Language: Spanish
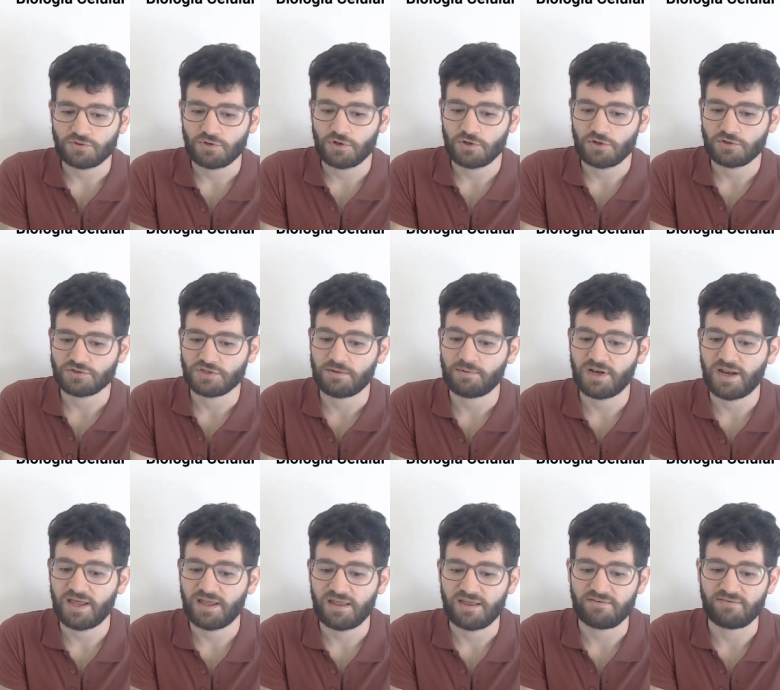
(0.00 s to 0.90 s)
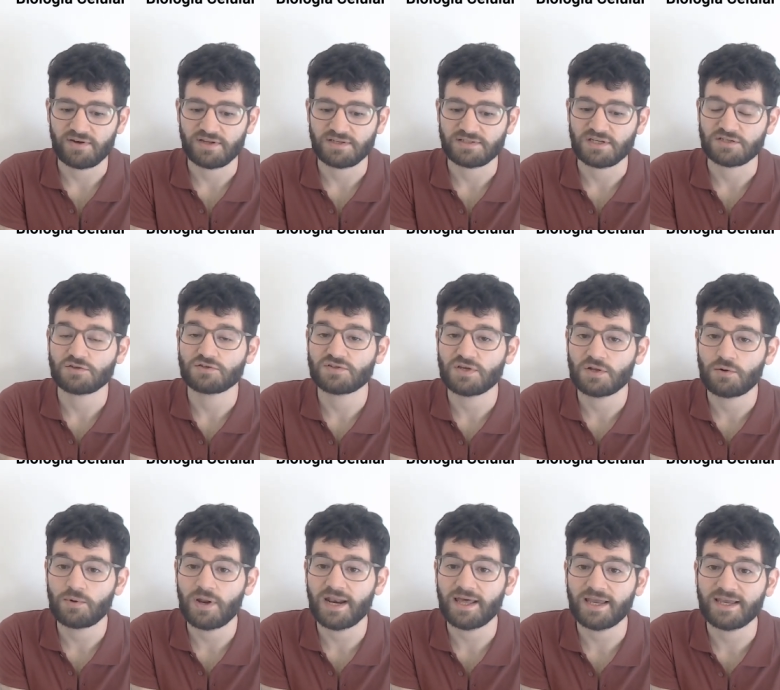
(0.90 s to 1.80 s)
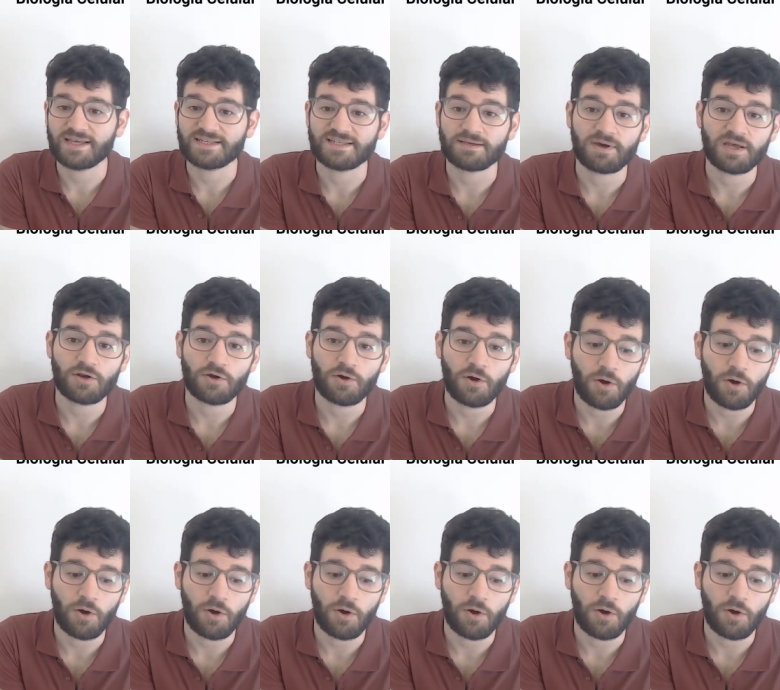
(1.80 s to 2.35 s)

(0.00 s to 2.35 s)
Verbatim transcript: los niveles de diferenciación celular que se van